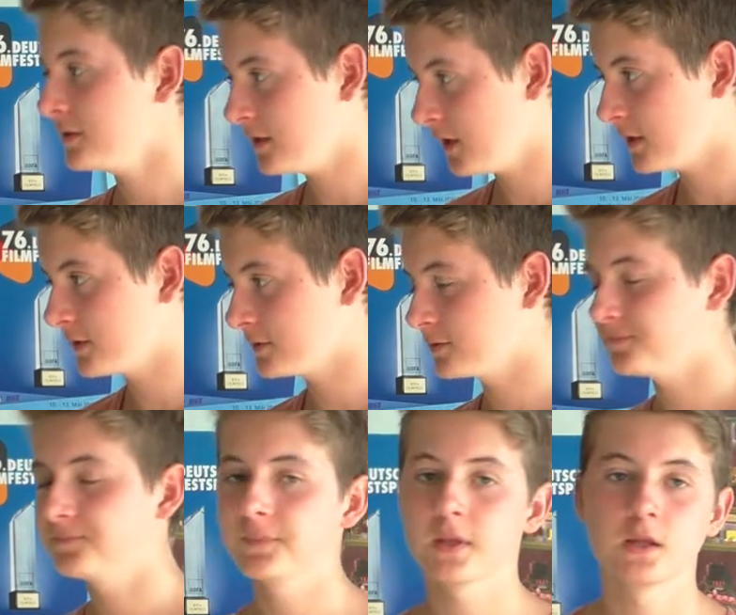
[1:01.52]
Danke.
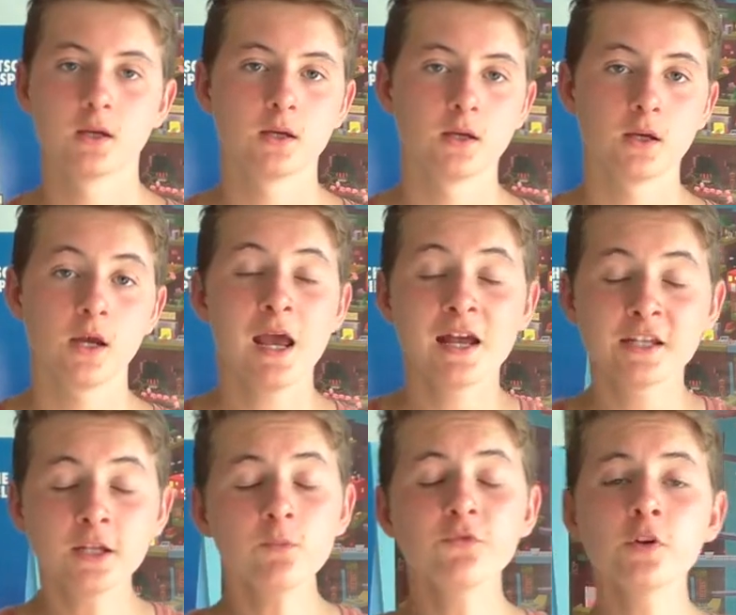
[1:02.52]
In
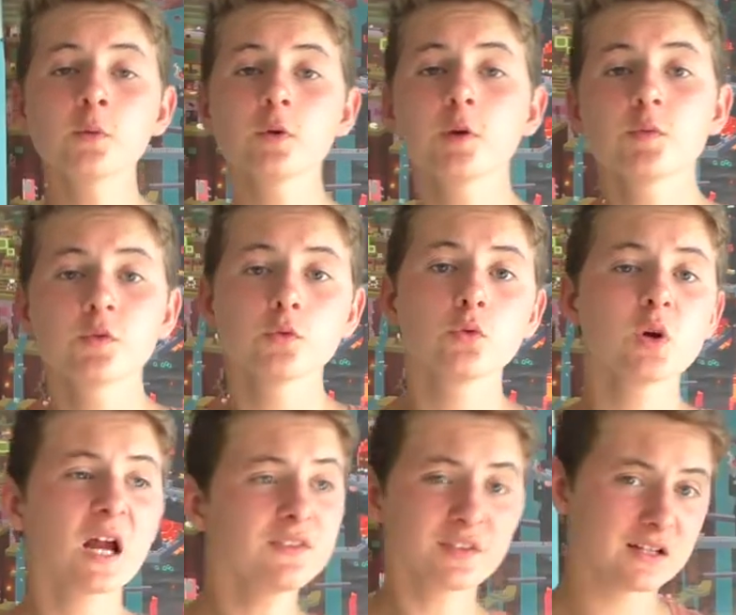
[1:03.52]
jedem Film gibt es so
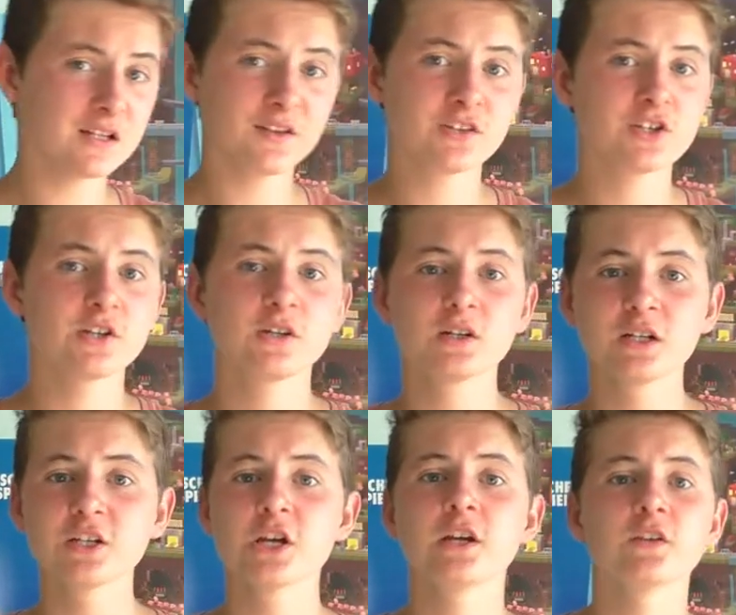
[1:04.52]
ganz klassische
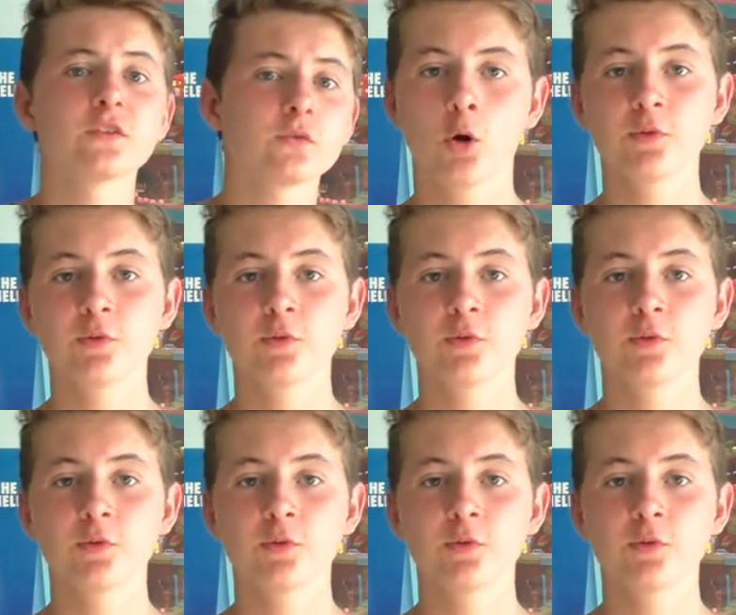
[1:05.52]
Klischees.